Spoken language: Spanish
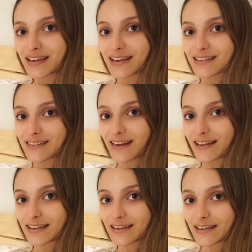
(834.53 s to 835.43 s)
Este de
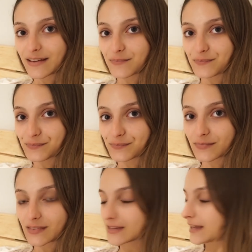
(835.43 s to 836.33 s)
aquí,
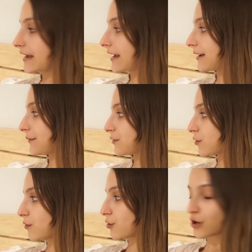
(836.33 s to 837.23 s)
mm, de,
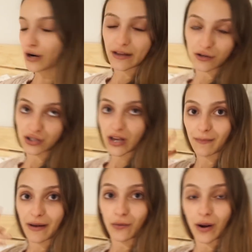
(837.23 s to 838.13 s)
o sea, el
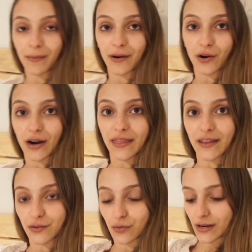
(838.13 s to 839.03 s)
manual para
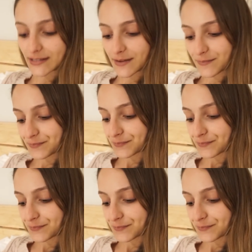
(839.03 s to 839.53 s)
organizar tu casa